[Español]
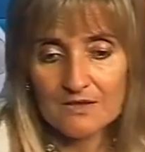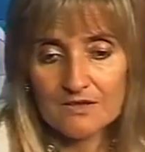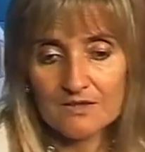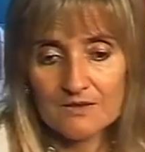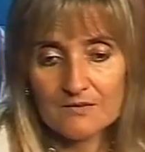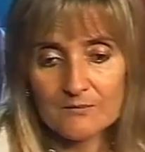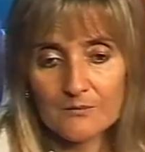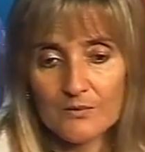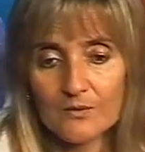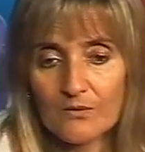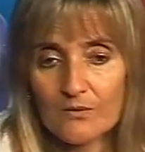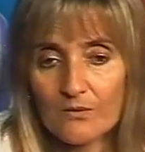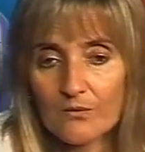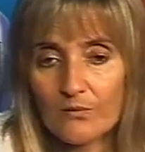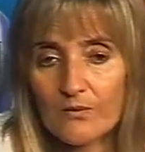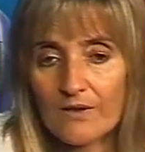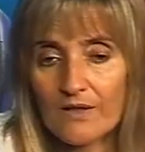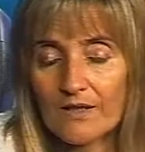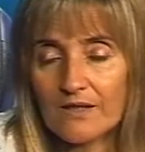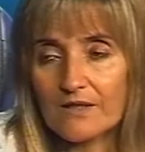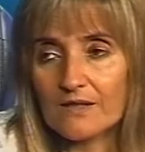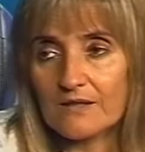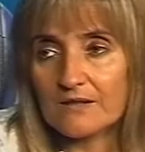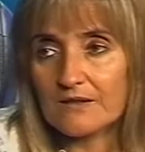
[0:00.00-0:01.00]
por lo
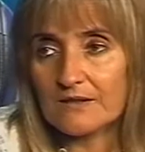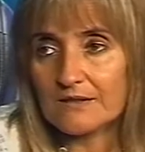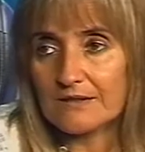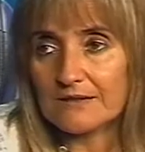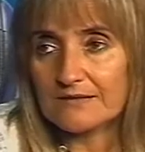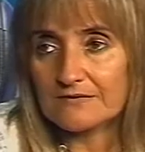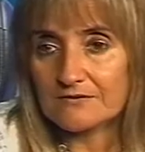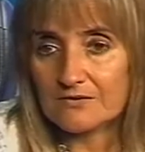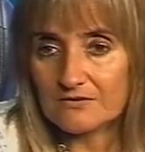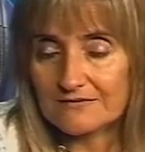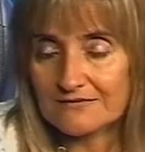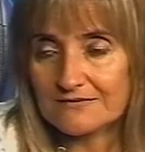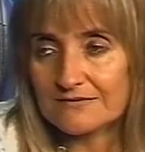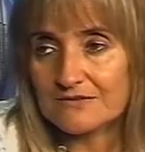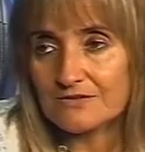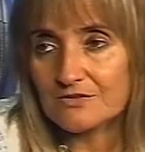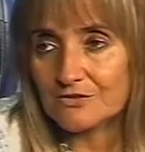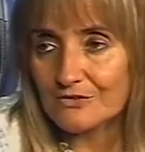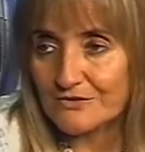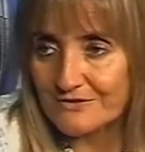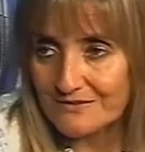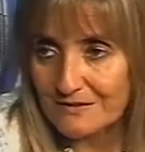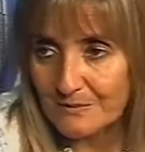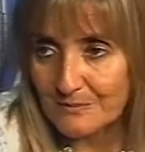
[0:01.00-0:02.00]
cual le
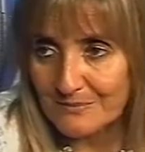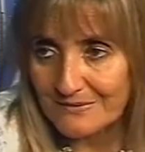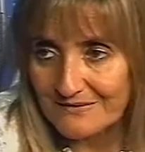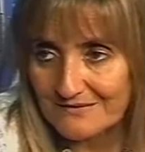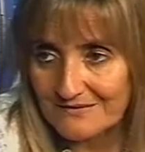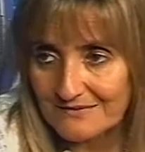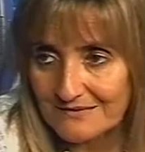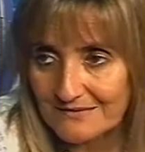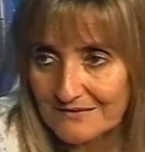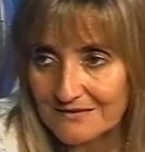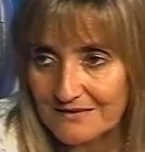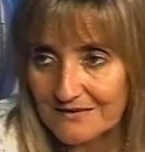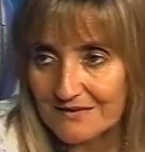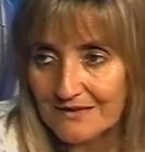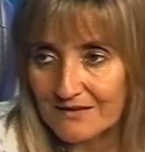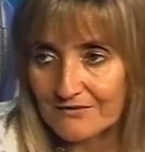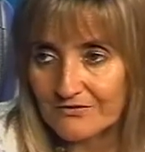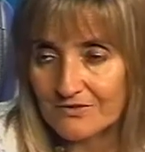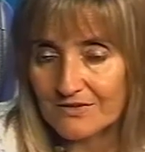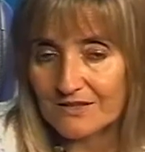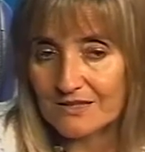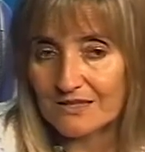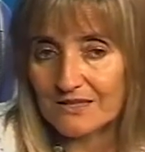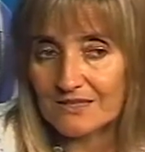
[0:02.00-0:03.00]
solicito que se presente en
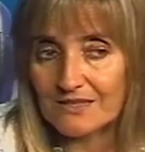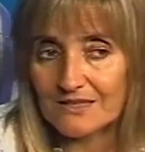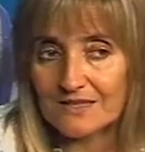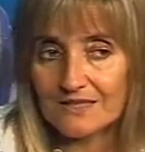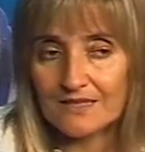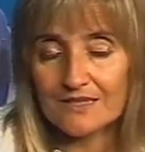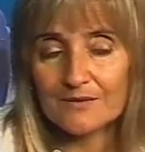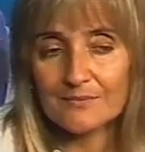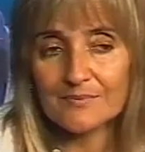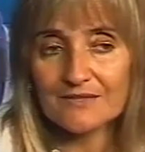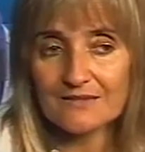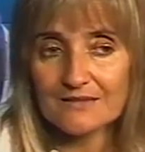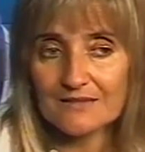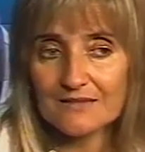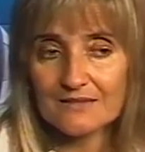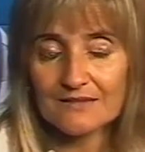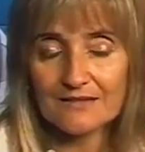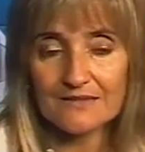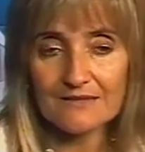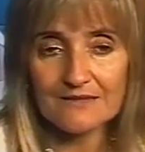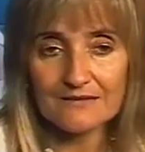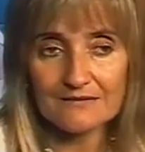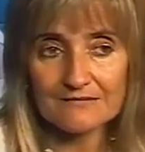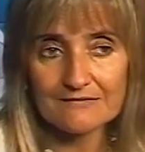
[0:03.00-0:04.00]
la fiscalía a prestar
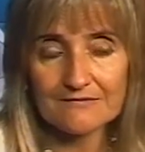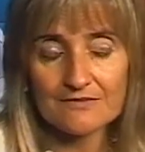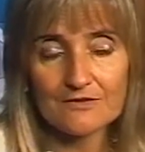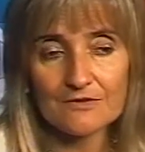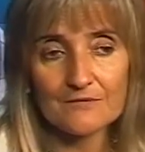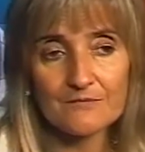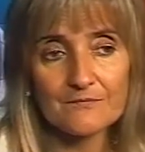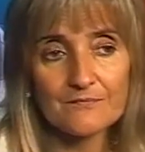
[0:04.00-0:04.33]
declaración.